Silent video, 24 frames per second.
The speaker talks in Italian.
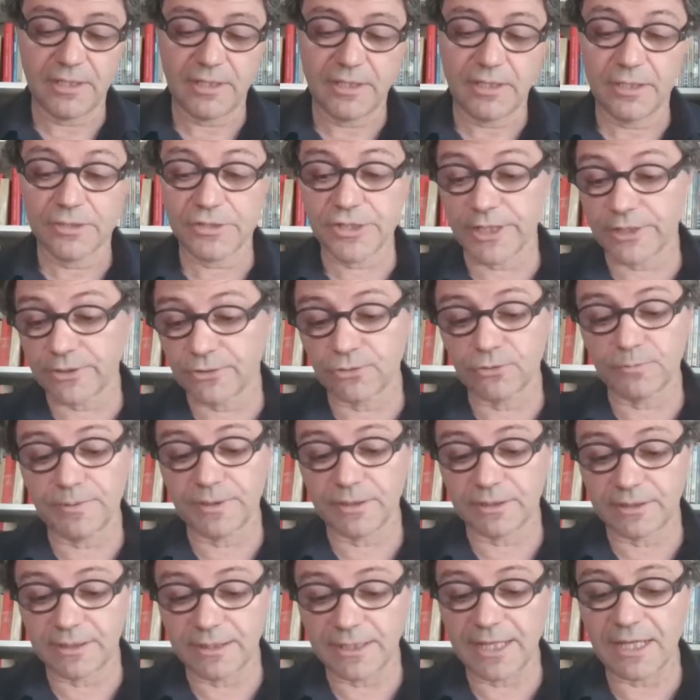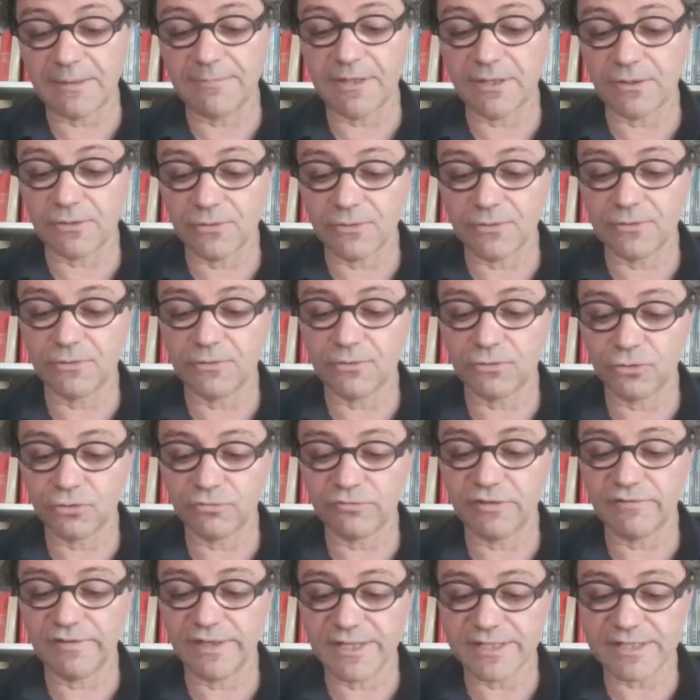Certo per Telemaco non
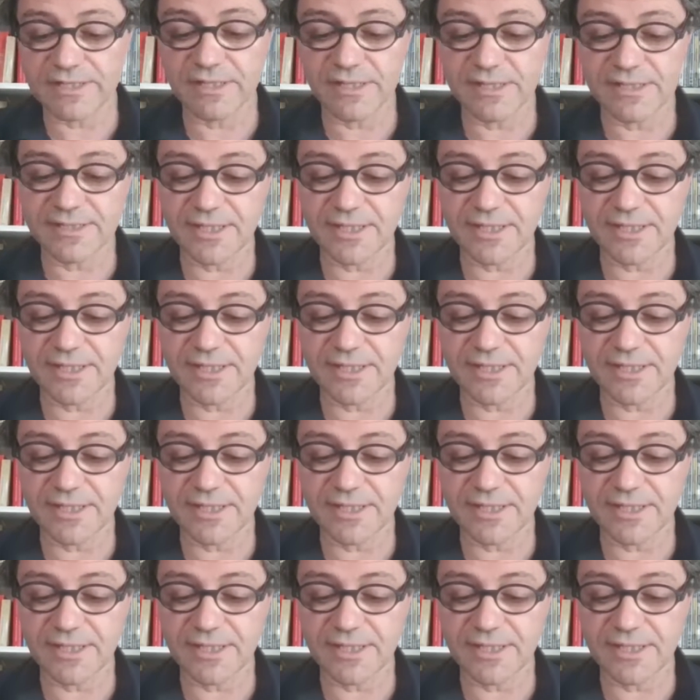doveva essere